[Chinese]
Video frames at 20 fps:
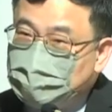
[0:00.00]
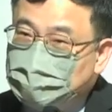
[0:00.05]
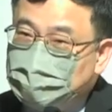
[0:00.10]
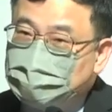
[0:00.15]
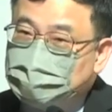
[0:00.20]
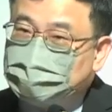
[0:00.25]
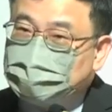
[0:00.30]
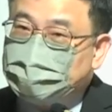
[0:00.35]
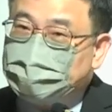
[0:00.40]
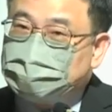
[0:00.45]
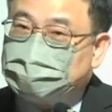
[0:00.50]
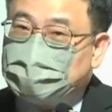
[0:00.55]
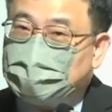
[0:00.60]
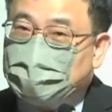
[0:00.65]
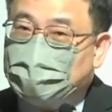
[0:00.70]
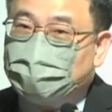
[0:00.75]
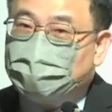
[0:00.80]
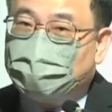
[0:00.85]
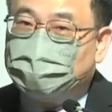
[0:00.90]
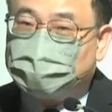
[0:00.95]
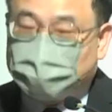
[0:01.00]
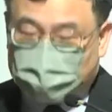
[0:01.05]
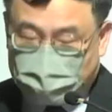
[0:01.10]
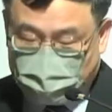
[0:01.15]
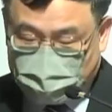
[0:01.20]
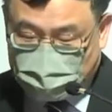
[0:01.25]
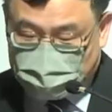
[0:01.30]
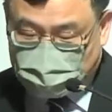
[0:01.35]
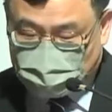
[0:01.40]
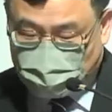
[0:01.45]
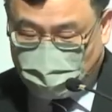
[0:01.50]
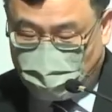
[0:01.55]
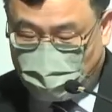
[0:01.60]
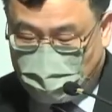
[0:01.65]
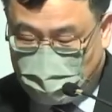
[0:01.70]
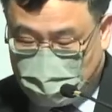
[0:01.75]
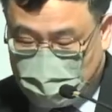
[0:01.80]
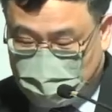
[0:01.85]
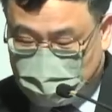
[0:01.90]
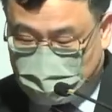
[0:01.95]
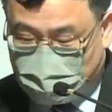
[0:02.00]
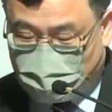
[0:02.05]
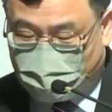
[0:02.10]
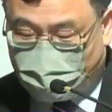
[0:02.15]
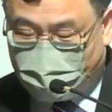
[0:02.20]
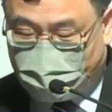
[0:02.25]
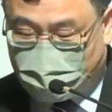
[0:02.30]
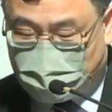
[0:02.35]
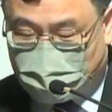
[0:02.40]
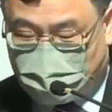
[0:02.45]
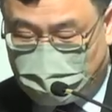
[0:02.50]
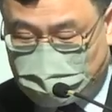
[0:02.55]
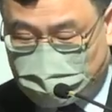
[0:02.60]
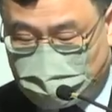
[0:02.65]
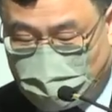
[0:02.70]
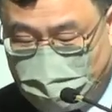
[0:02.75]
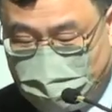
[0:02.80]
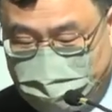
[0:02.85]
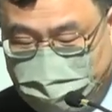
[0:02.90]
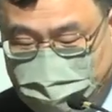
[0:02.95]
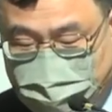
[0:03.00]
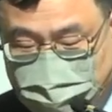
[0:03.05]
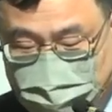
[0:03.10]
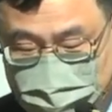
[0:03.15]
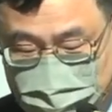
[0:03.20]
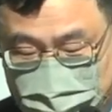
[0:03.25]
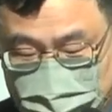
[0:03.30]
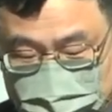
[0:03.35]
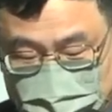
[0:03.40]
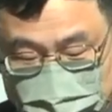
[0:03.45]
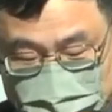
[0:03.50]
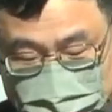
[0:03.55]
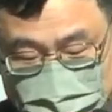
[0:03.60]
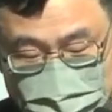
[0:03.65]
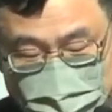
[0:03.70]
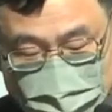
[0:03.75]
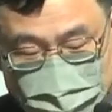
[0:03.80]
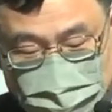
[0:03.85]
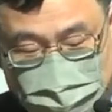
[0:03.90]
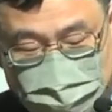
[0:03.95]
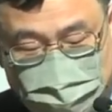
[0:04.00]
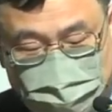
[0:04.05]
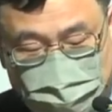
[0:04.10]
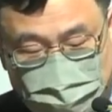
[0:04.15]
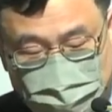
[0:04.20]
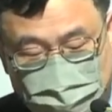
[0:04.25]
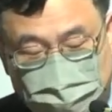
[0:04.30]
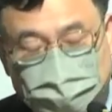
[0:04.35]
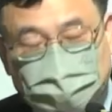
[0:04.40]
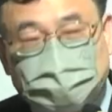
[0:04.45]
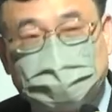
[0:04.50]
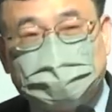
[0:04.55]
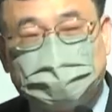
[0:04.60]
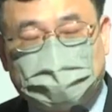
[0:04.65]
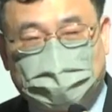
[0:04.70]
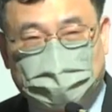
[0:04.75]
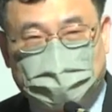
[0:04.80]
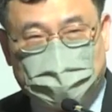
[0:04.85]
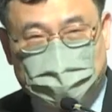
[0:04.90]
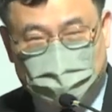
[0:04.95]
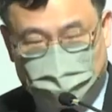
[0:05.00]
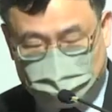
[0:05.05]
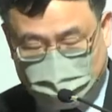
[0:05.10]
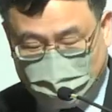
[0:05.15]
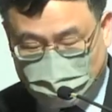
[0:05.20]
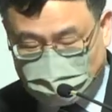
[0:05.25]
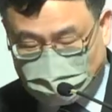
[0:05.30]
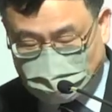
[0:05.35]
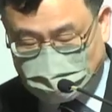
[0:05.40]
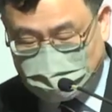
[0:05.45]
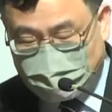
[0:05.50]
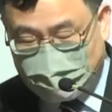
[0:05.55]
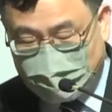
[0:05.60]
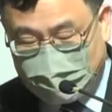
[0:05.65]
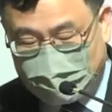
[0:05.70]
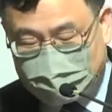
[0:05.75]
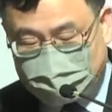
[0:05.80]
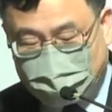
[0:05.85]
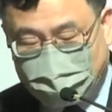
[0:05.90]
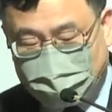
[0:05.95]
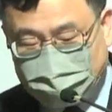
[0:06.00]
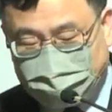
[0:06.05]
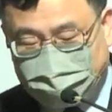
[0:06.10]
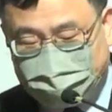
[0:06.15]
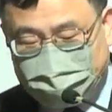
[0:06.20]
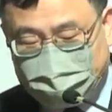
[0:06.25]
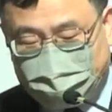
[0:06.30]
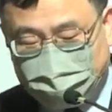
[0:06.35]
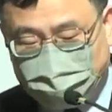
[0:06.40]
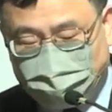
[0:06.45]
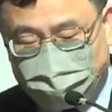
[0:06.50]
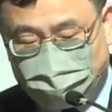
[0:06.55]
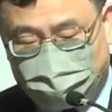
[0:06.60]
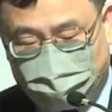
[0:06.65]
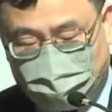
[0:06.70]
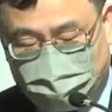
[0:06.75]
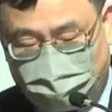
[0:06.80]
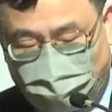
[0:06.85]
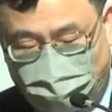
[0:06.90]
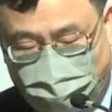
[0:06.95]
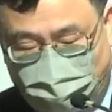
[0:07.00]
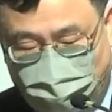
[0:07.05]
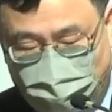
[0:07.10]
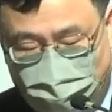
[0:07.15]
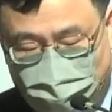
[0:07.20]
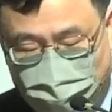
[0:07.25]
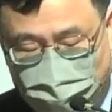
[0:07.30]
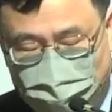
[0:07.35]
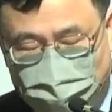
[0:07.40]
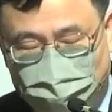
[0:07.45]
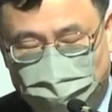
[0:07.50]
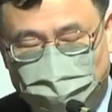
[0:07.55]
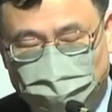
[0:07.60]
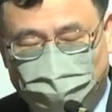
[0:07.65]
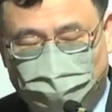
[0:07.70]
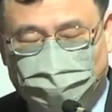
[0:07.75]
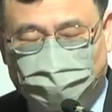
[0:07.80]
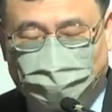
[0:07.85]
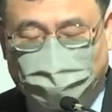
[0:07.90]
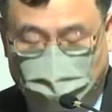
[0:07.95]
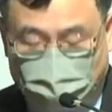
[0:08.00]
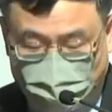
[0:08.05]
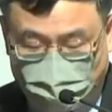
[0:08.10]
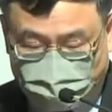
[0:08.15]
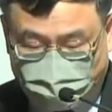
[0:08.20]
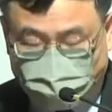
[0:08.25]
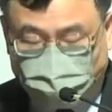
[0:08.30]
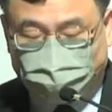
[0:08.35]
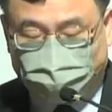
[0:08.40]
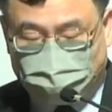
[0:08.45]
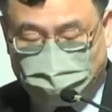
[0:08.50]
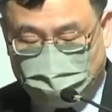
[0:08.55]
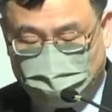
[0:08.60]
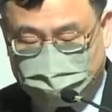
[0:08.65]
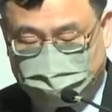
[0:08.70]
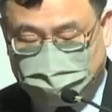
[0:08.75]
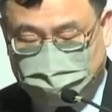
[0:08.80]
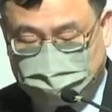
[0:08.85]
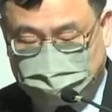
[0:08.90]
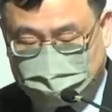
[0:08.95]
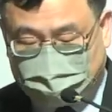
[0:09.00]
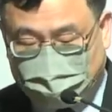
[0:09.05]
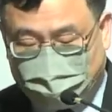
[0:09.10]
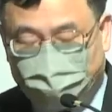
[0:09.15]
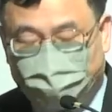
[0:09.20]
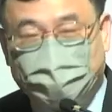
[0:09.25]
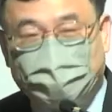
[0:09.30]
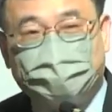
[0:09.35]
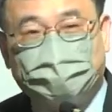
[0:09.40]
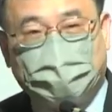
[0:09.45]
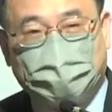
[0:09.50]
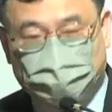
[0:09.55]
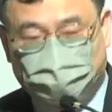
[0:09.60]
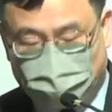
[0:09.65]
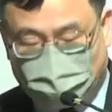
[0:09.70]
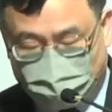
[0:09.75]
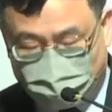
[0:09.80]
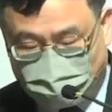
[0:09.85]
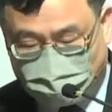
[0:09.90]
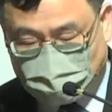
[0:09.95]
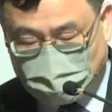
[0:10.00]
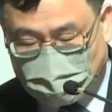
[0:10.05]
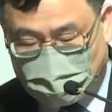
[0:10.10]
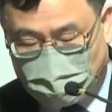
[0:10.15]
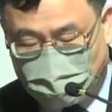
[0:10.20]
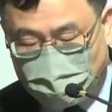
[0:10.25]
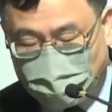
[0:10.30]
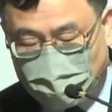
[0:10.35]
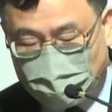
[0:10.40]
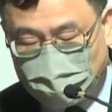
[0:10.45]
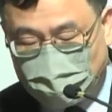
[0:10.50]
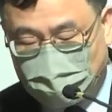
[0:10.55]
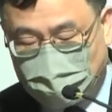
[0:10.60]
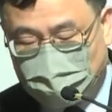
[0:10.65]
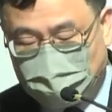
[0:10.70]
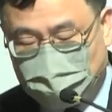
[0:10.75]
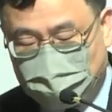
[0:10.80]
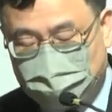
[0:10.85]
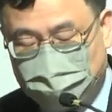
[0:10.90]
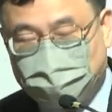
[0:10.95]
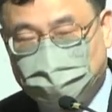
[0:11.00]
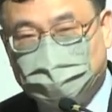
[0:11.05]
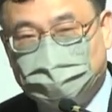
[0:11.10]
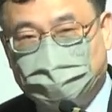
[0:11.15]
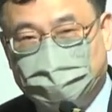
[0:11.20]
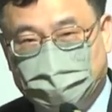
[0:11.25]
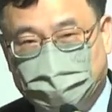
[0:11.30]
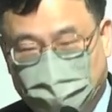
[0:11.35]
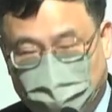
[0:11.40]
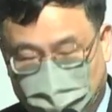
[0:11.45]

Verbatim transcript: 在上海封城的时候啊，有位核酸检查是阴性的男士，他坚决反拒绝警察非法转运他去别地方